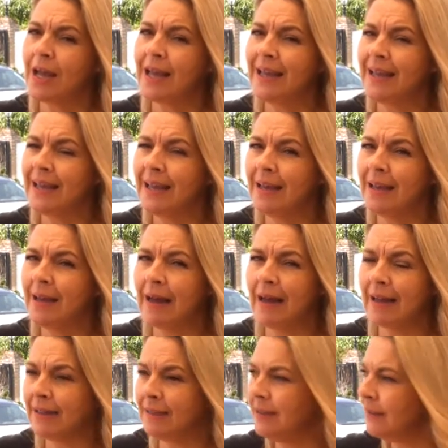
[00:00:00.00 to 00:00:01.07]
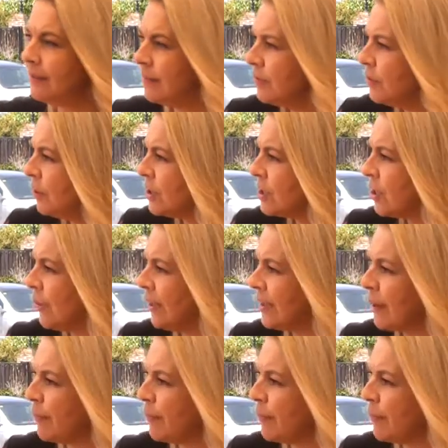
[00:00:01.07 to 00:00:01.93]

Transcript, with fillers: Eh, aquí yo no sé cuántas,